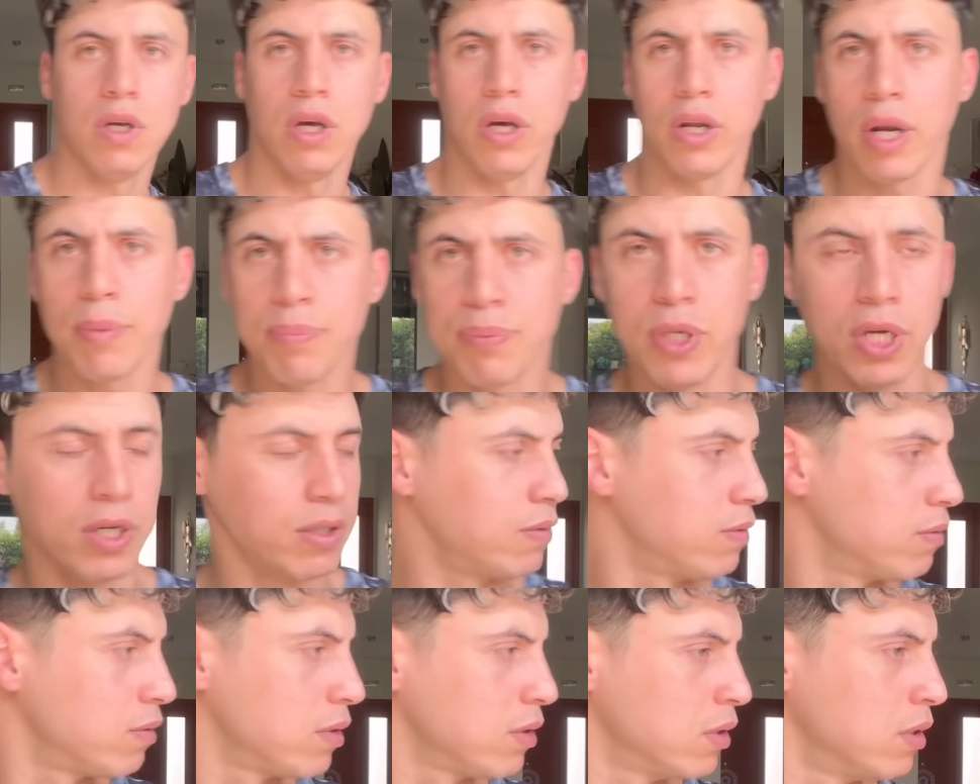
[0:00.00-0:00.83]
نهار ابيض
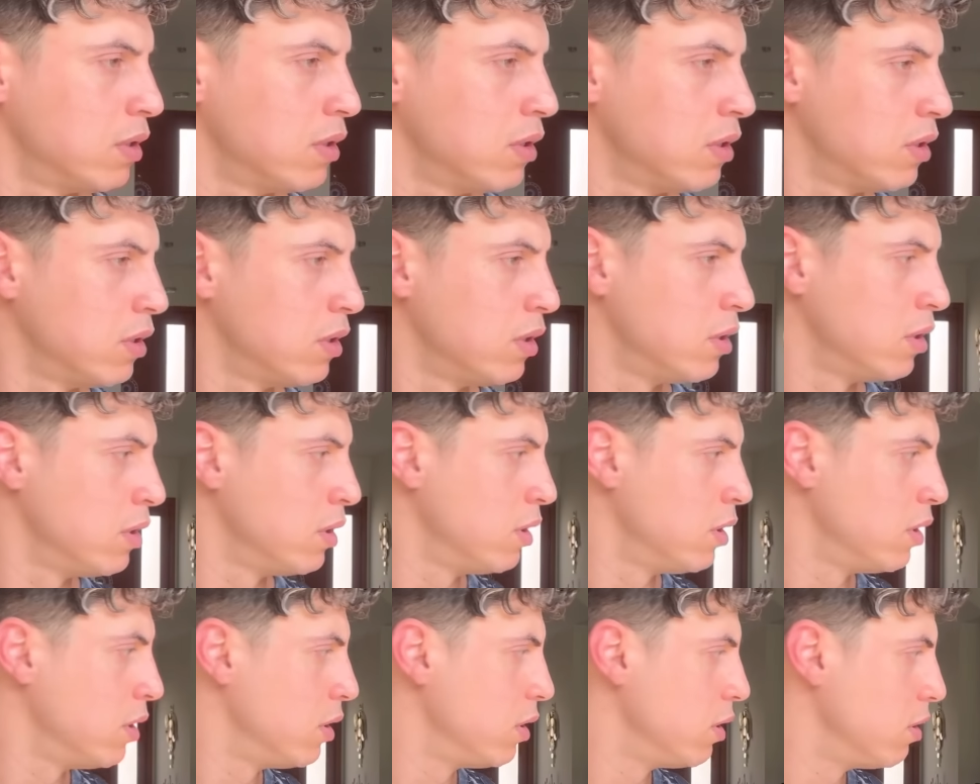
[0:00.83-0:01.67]

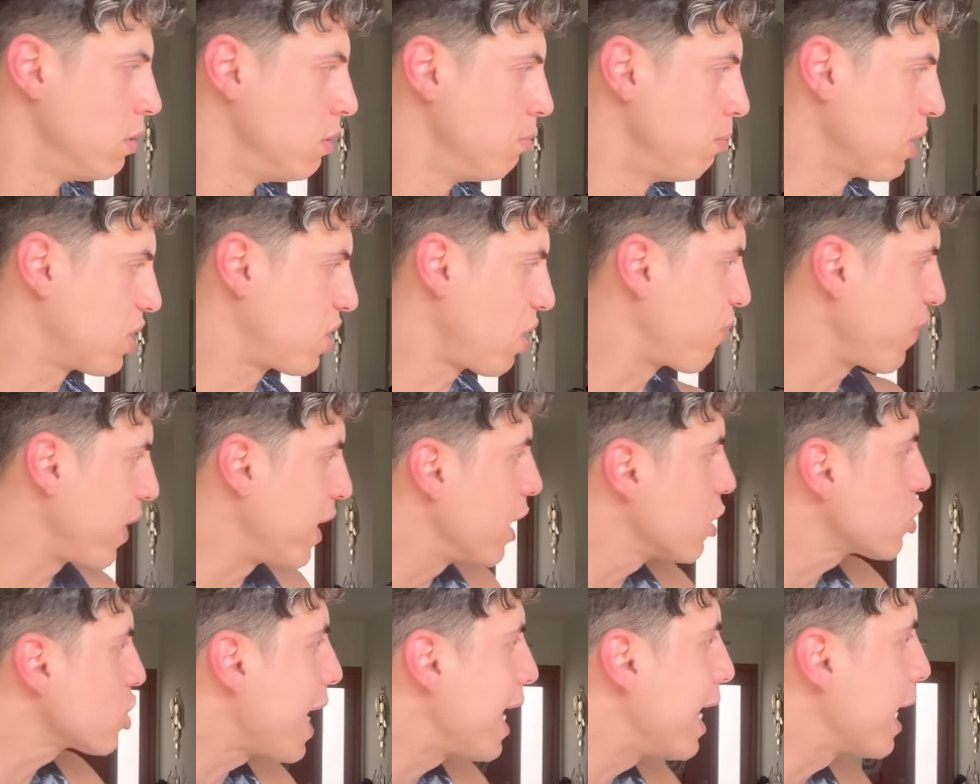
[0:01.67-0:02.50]
ما
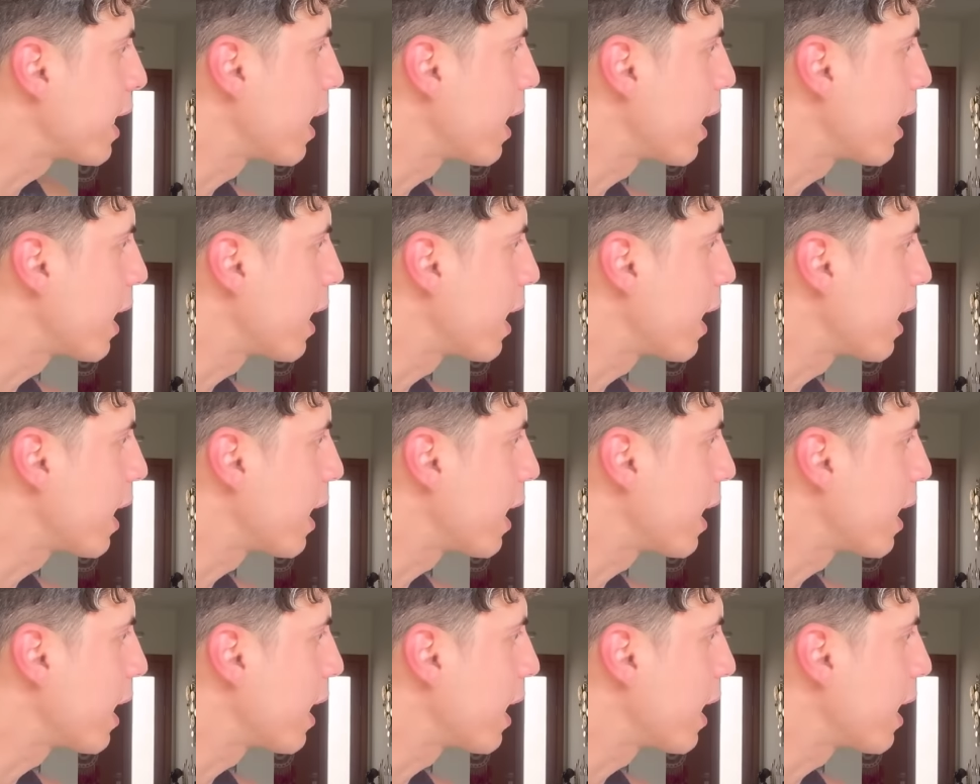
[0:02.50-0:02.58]
اتفقناش على